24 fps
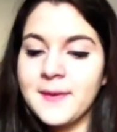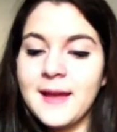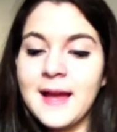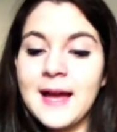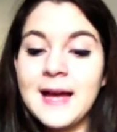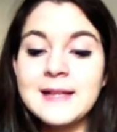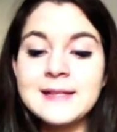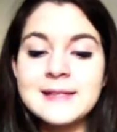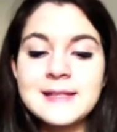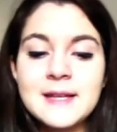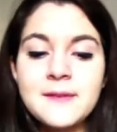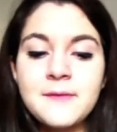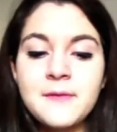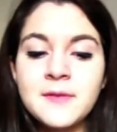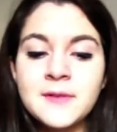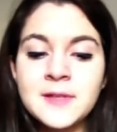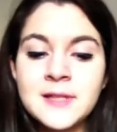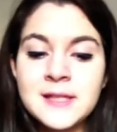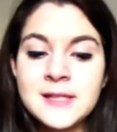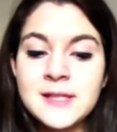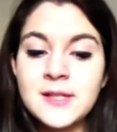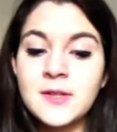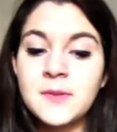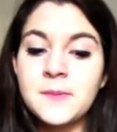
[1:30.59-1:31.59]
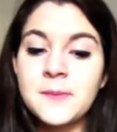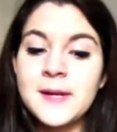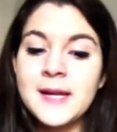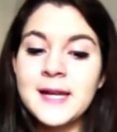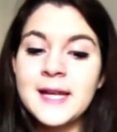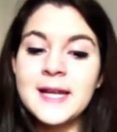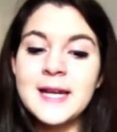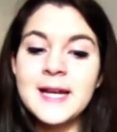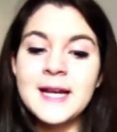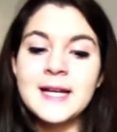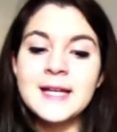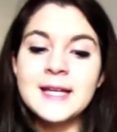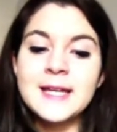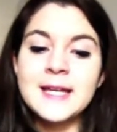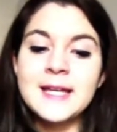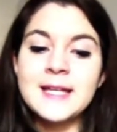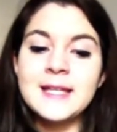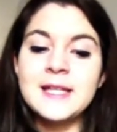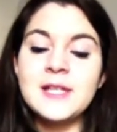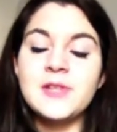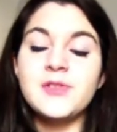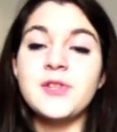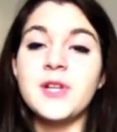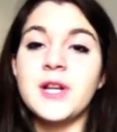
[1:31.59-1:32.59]
ah sì, avevo iniziato a parlare anche
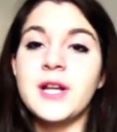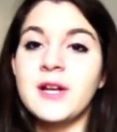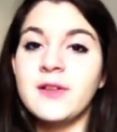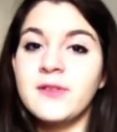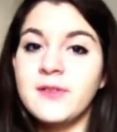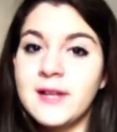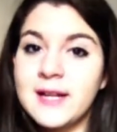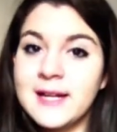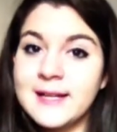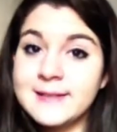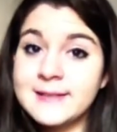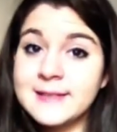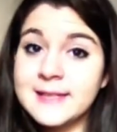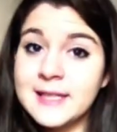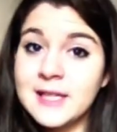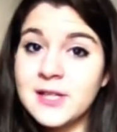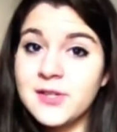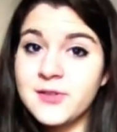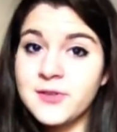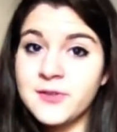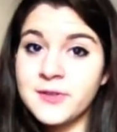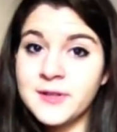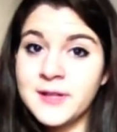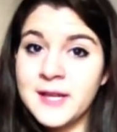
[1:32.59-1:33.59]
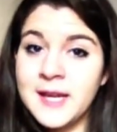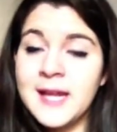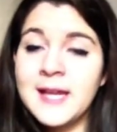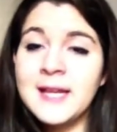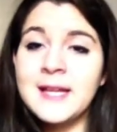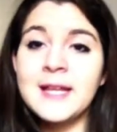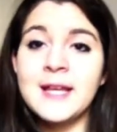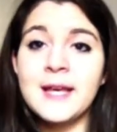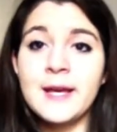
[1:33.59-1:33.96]
di Cercando Alaska di John Green,